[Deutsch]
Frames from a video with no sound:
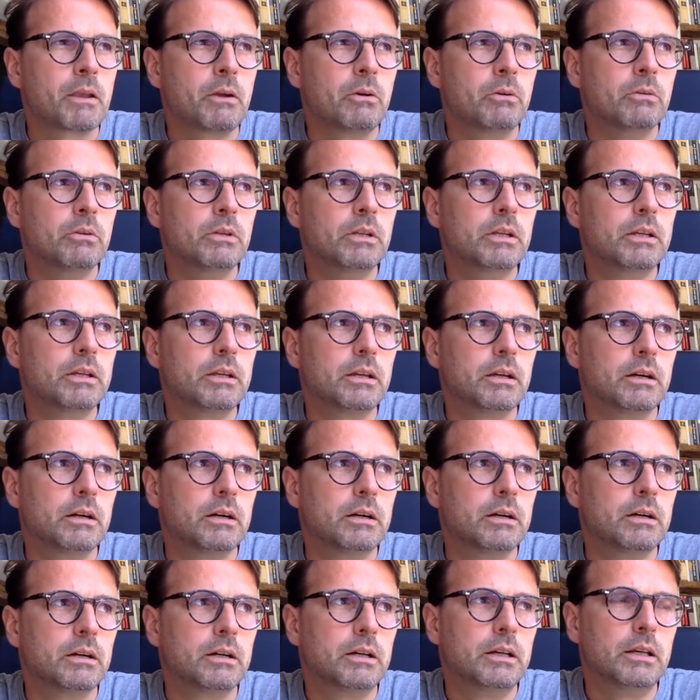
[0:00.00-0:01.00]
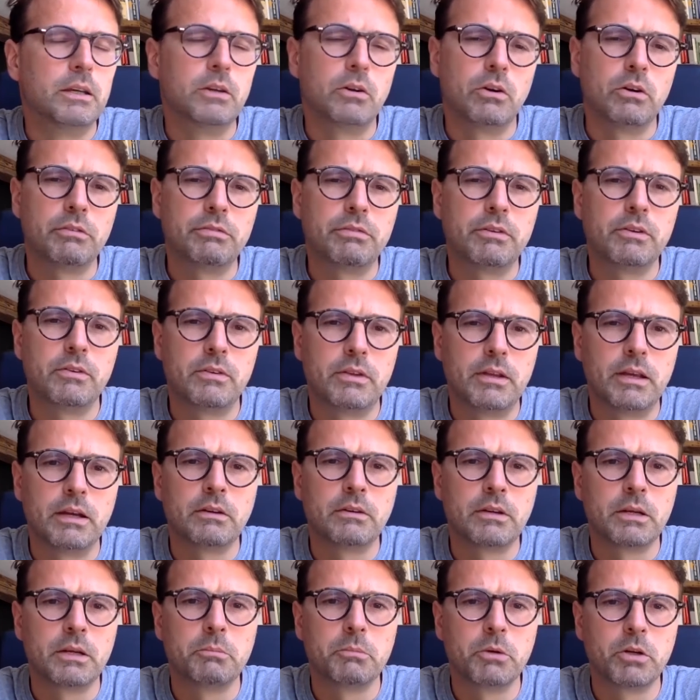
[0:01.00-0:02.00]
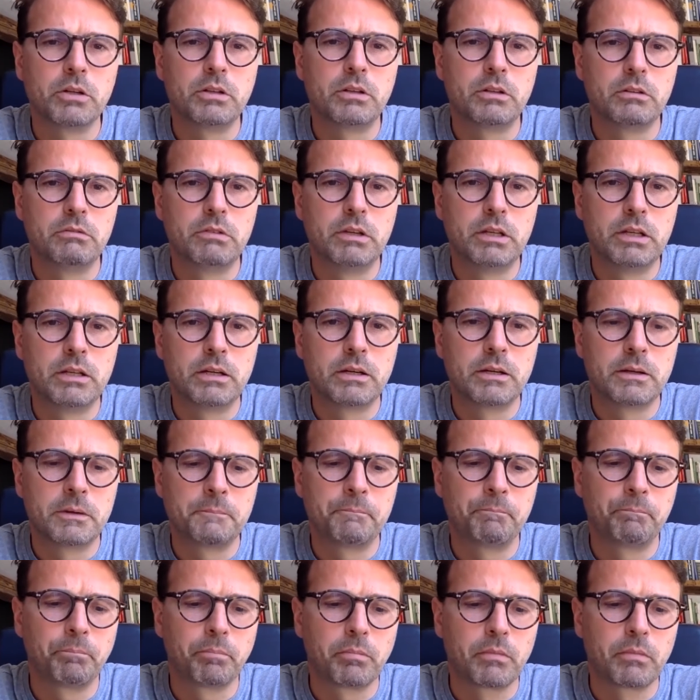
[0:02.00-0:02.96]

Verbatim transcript: und ich, äh, ich hoffe sehr und ich möchte wieder